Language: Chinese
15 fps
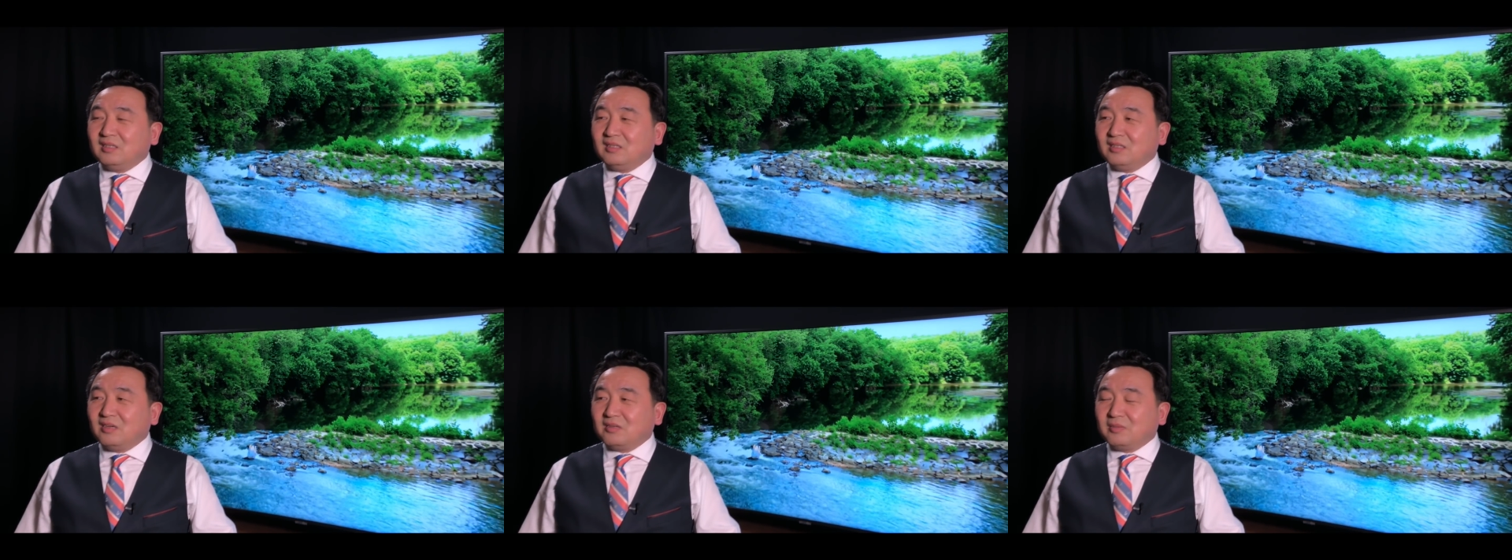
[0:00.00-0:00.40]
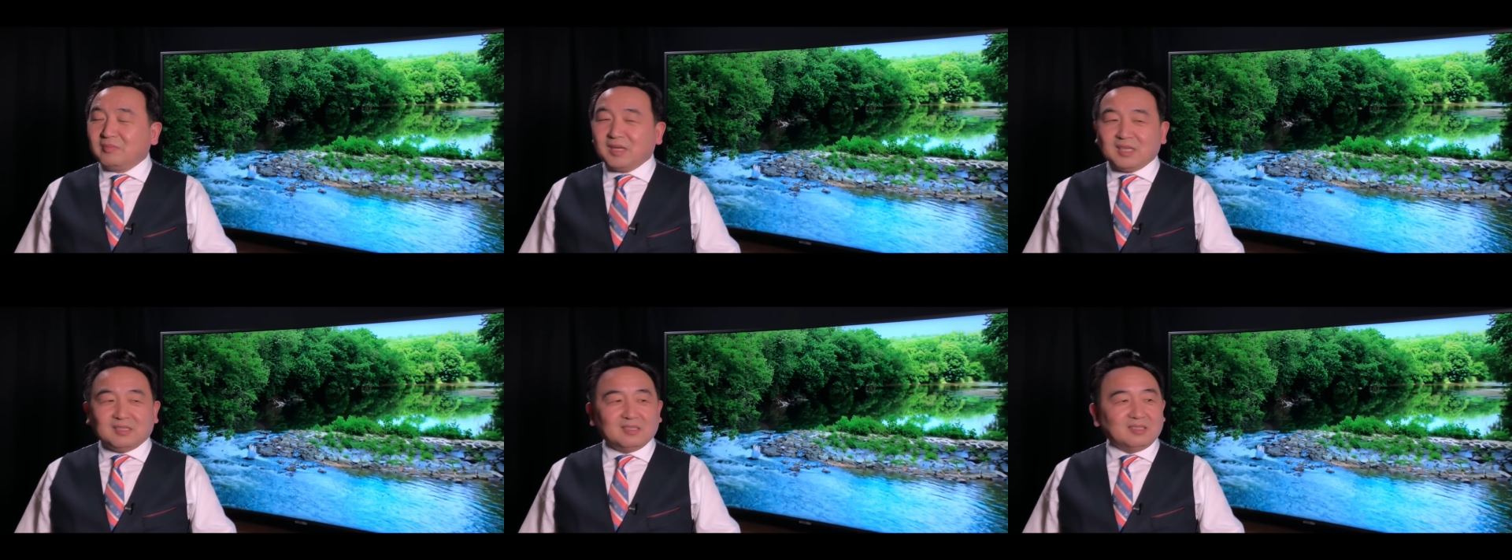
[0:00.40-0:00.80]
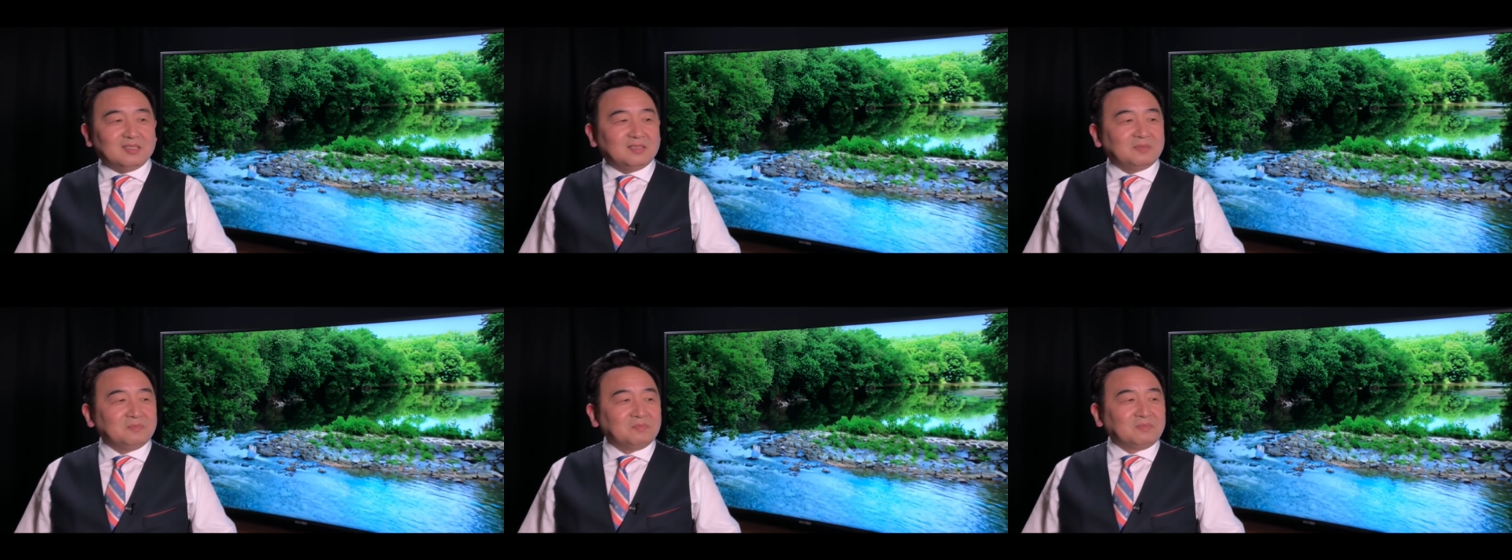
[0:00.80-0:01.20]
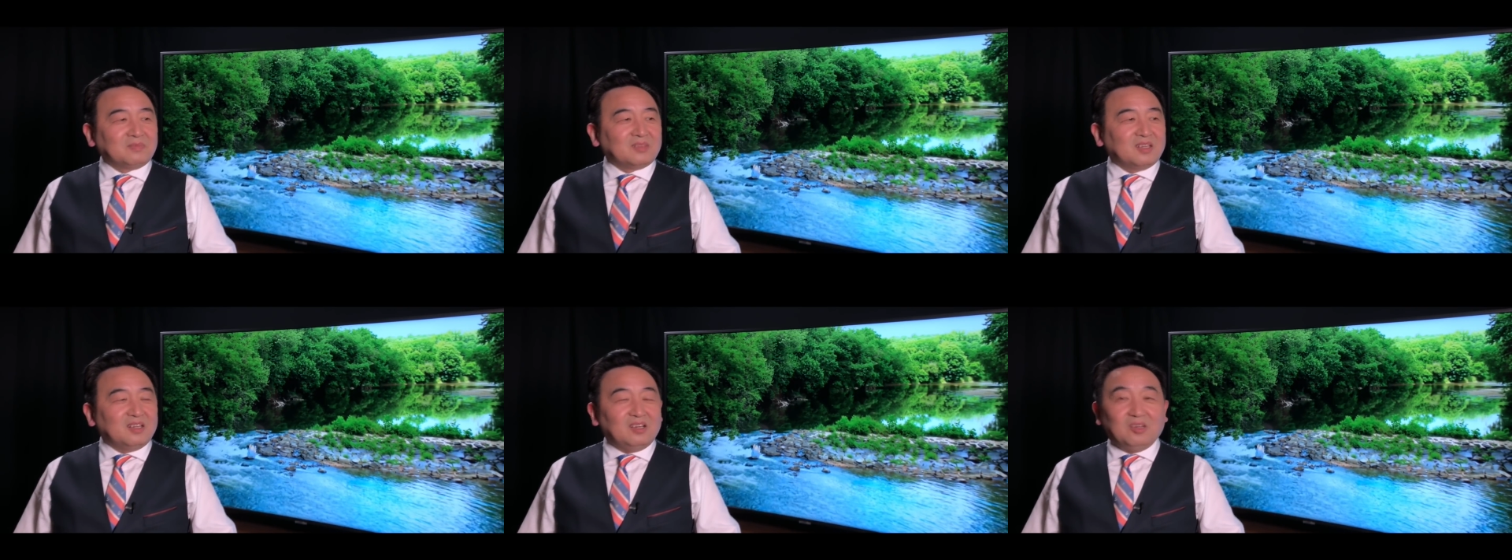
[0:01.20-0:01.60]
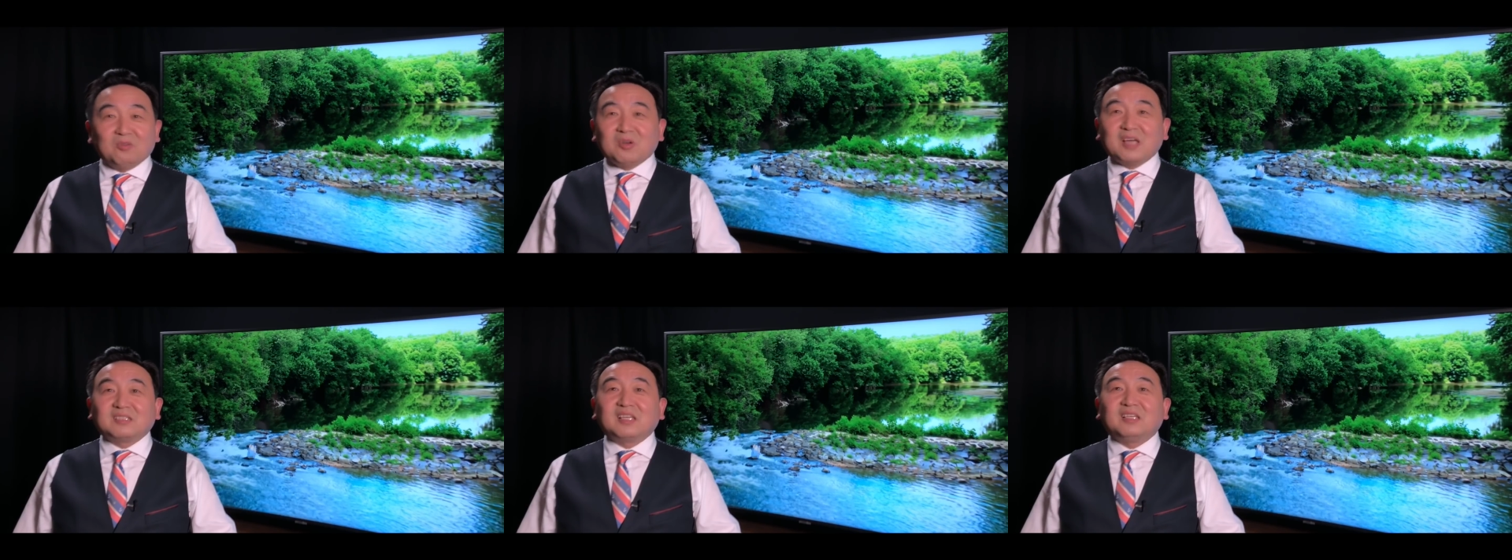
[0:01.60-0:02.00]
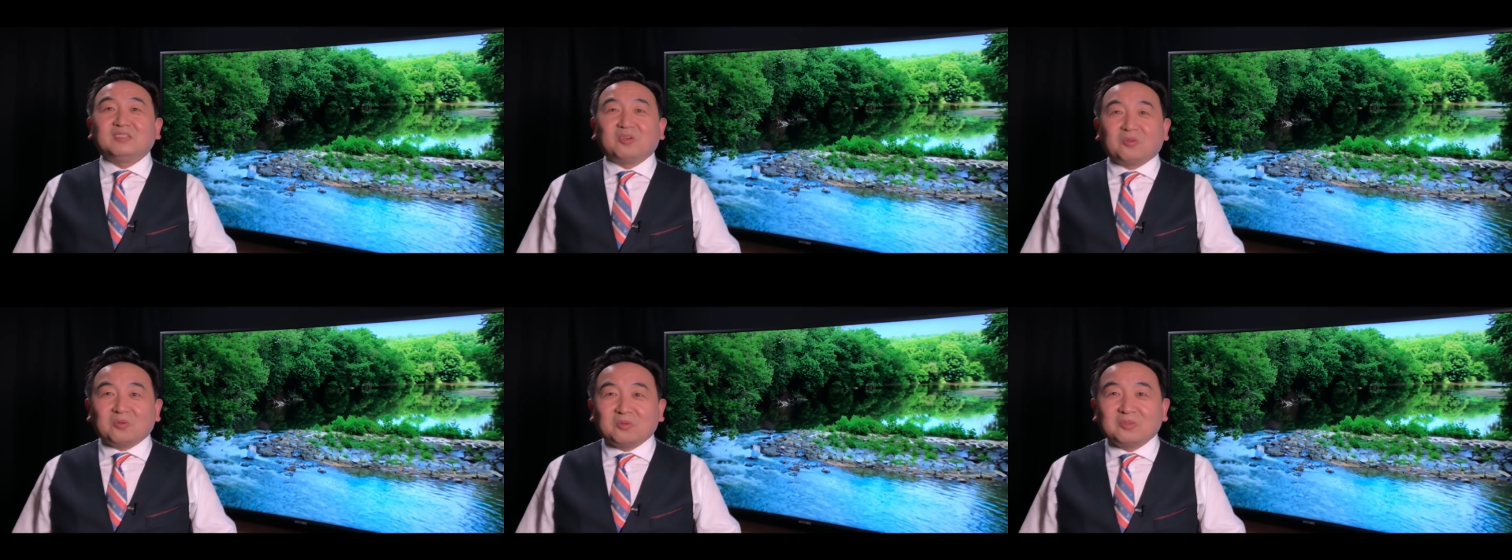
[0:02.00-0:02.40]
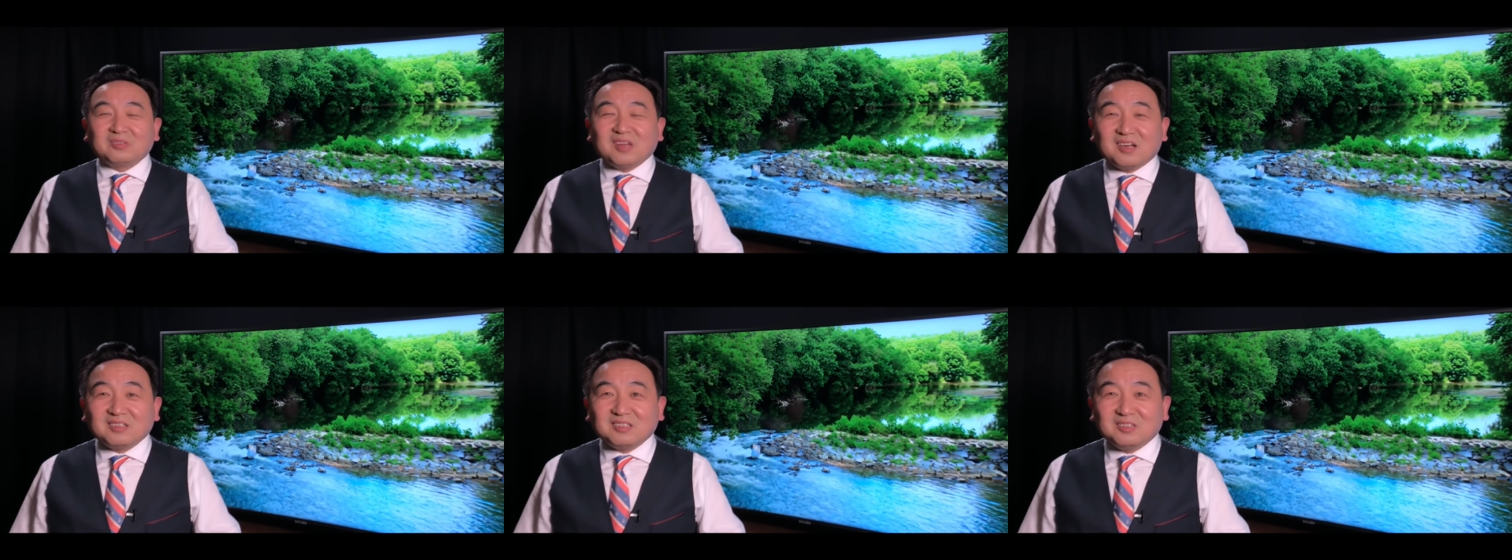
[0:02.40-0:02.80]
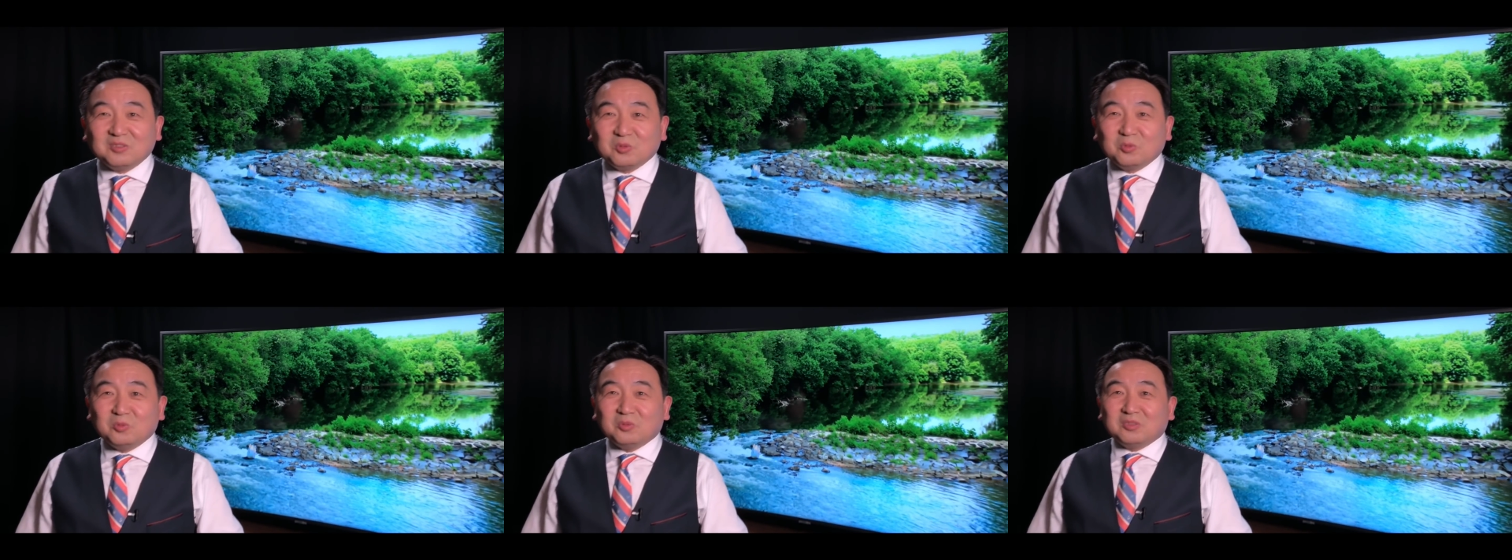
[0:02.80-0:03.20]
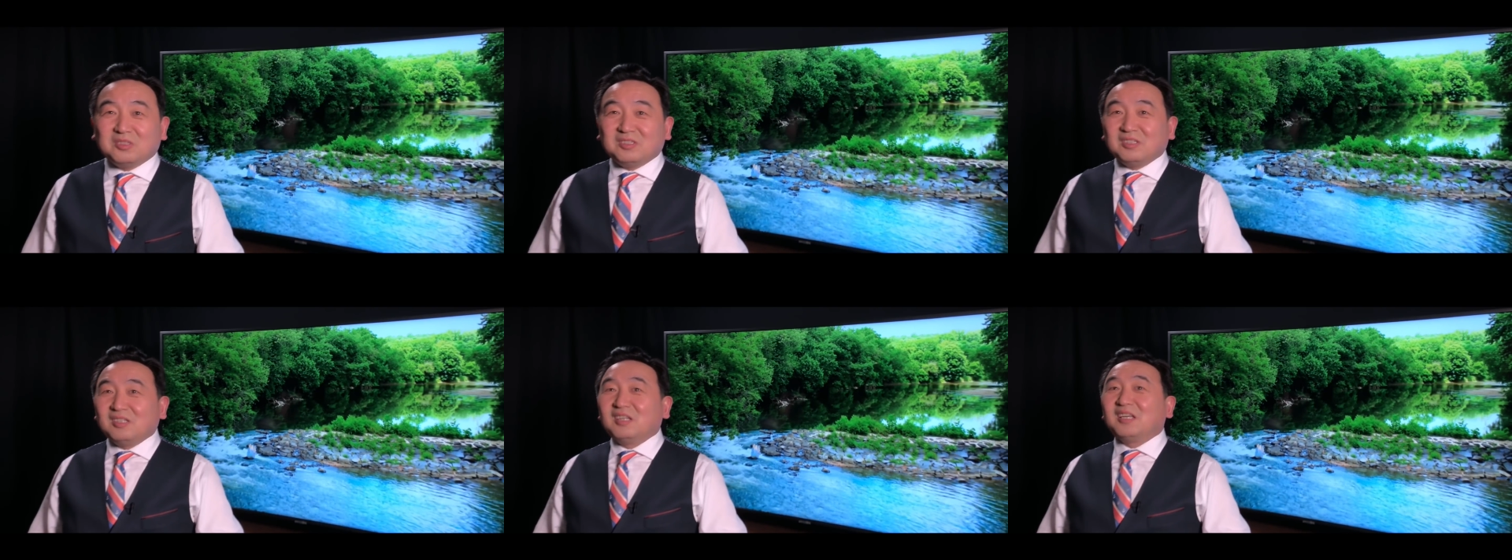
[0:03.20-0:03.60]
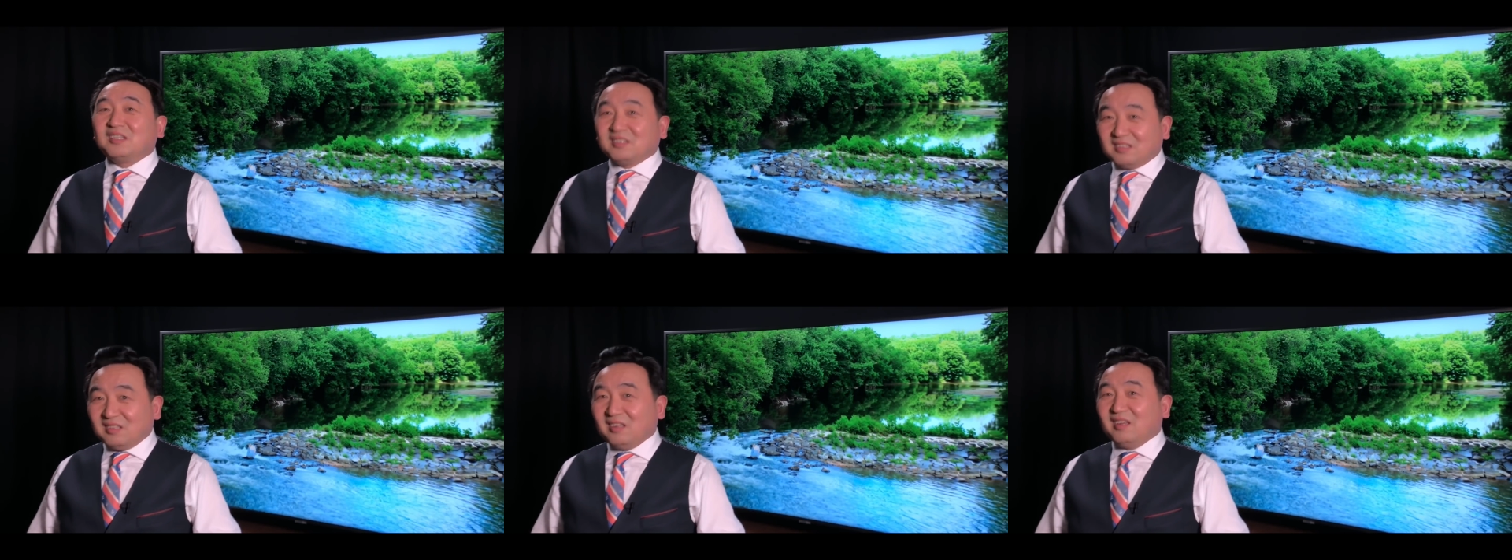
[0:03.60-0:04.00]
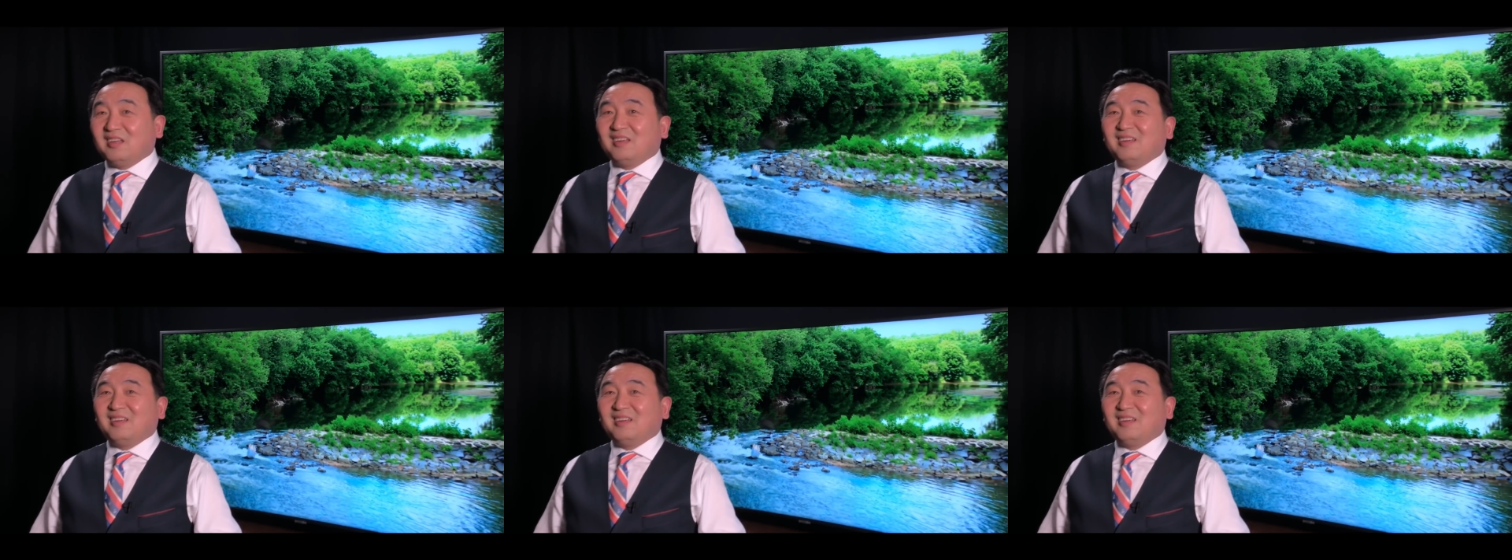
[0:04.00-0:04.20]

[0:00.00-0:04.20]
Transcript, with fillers: 叫什么来着，《流浪地球》当时故事类似了。